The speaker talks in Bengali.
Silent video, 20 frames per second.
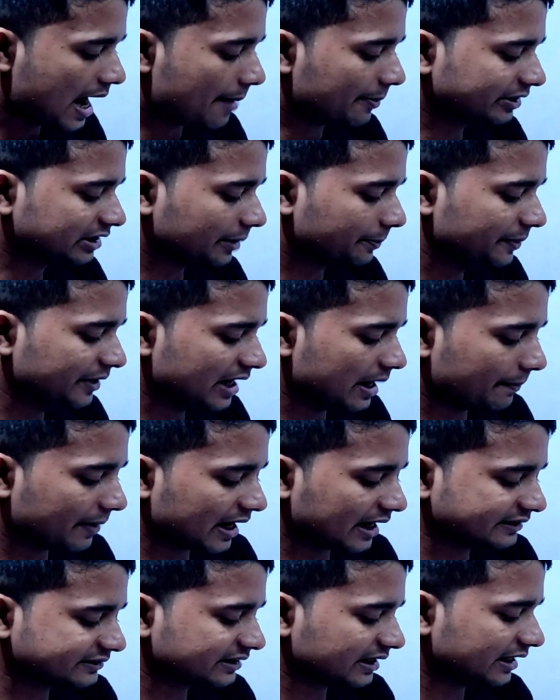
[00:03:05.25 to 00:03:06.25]
আমাদের বি
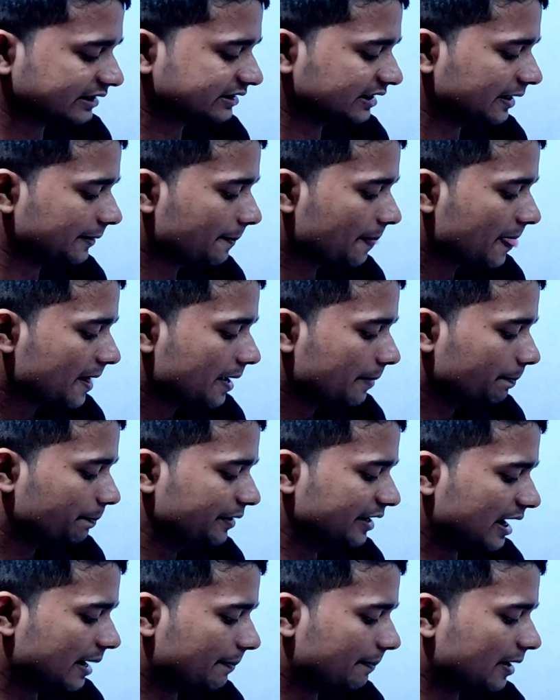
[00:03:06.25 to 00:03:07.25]
নাম্বার আনসার আছে
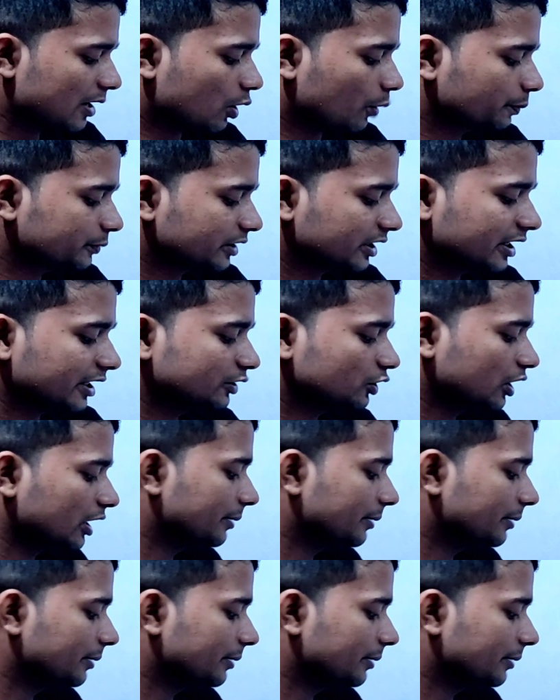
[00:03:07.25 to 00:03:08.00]
বি নাম্বার অপশানটাই